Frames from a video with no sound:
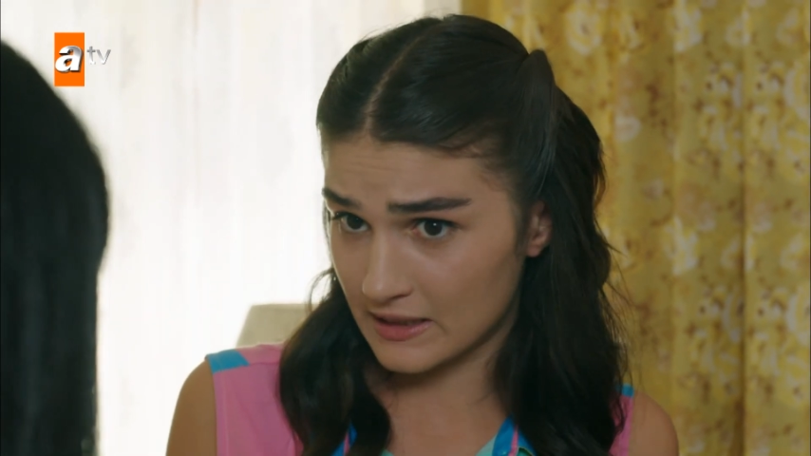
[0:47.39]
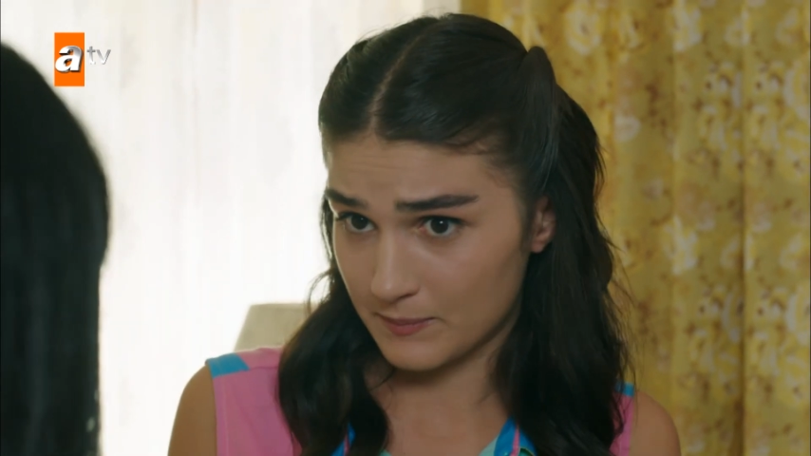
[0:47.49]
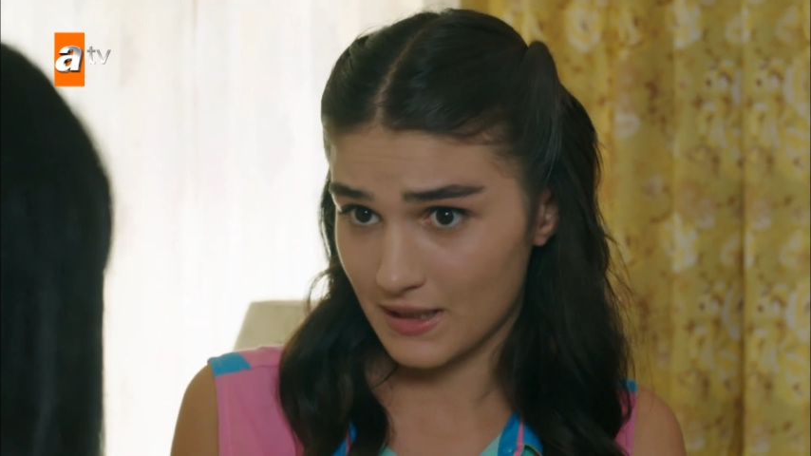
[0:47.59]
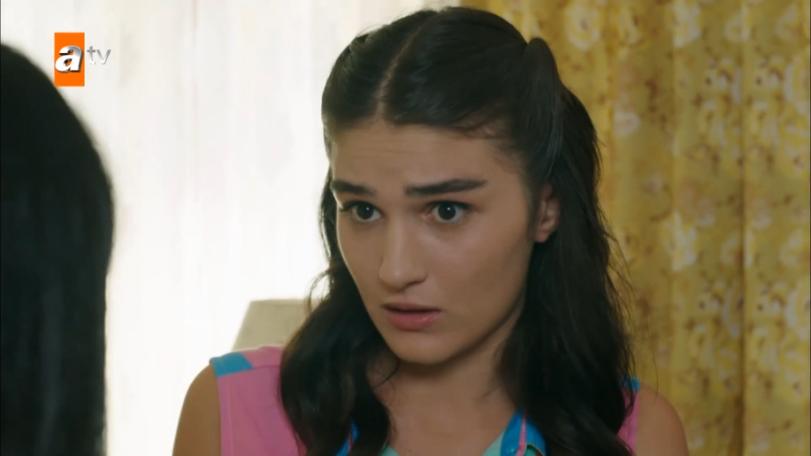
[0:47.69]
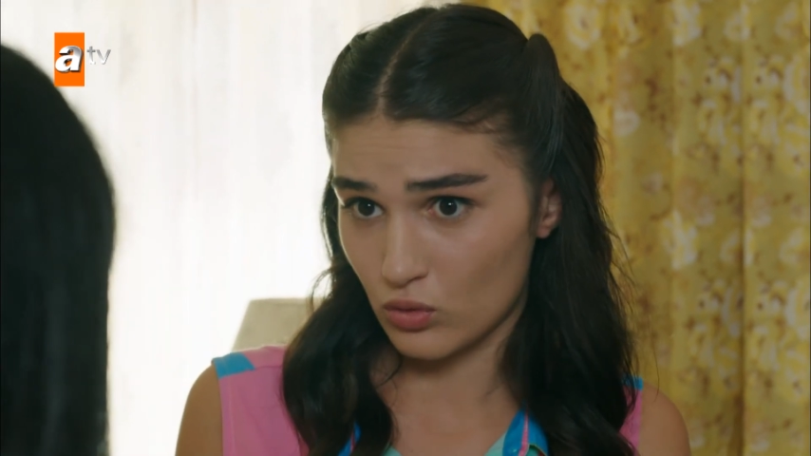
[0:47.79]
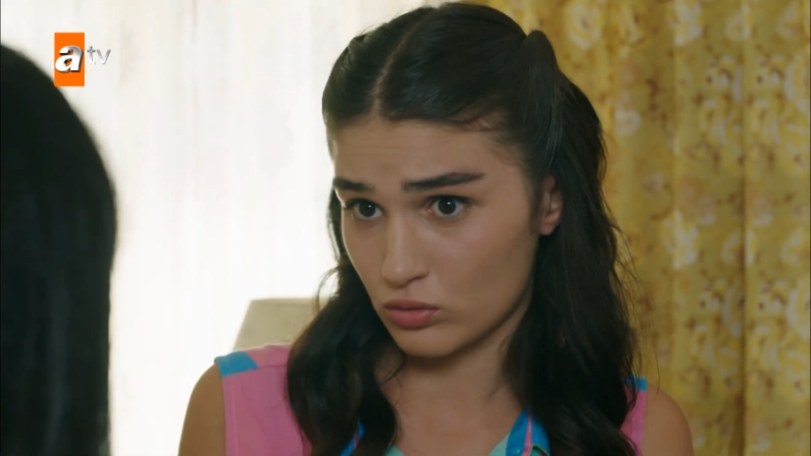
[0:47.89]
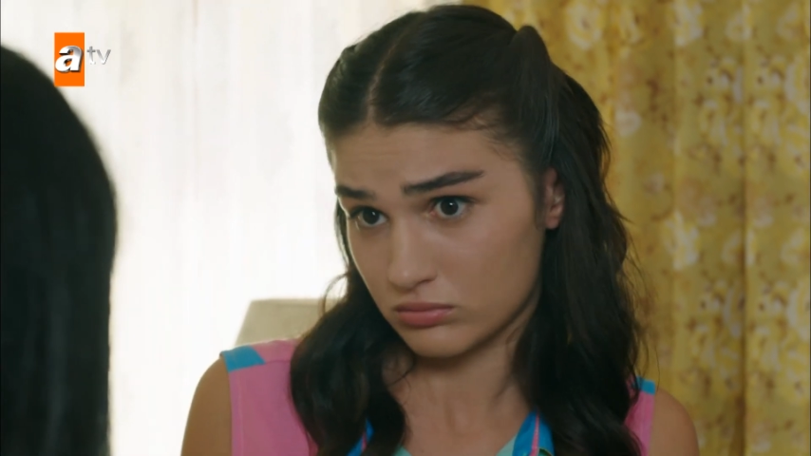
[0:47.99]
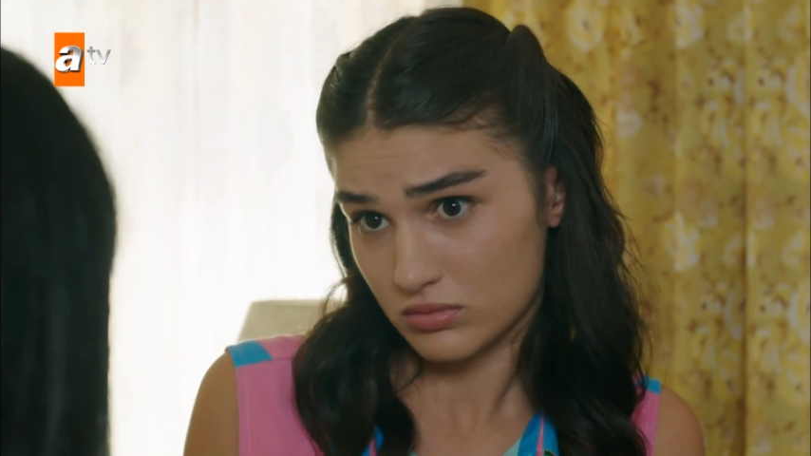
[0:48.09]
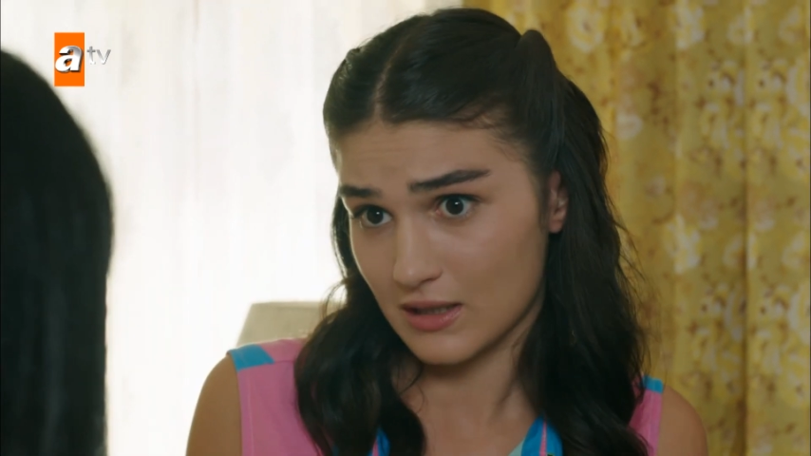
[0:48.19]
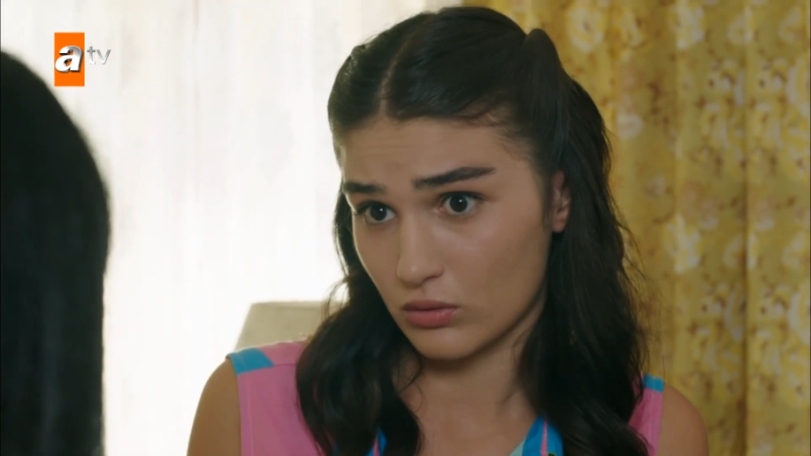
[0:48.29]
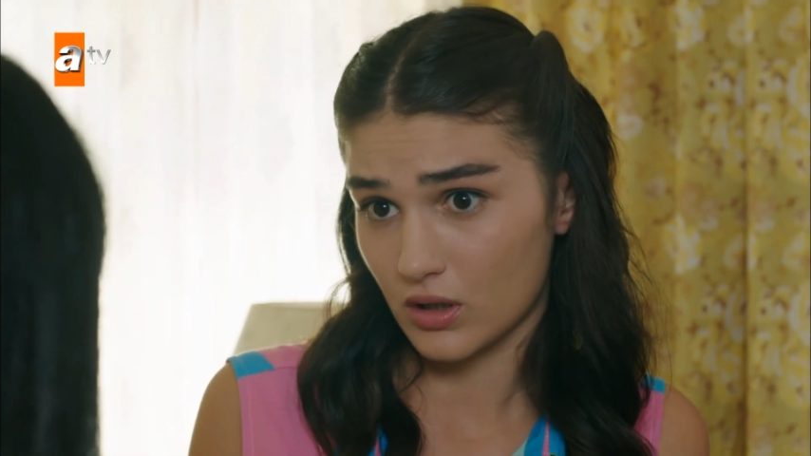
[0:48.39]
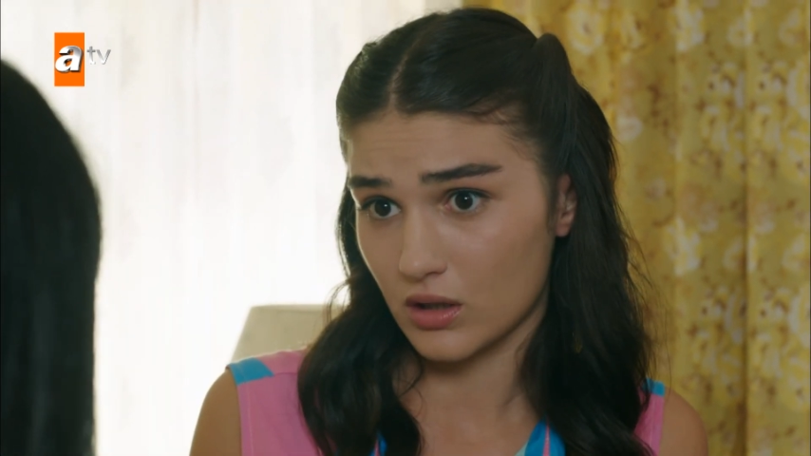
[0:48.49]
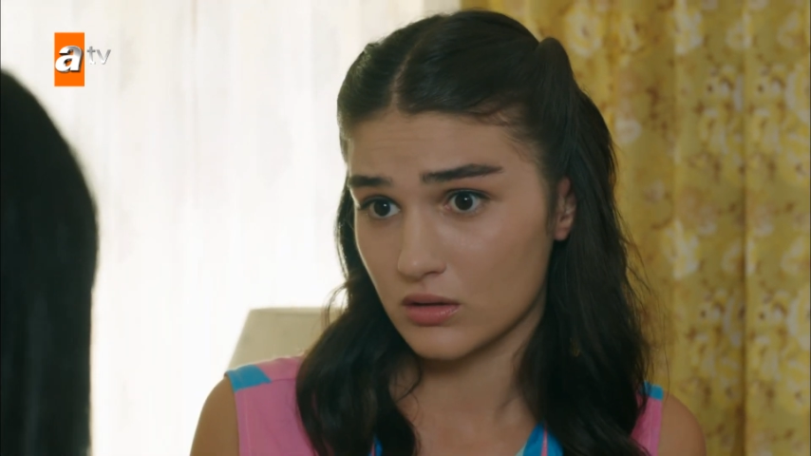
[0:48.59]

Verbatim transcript: gidip geliyorum salona.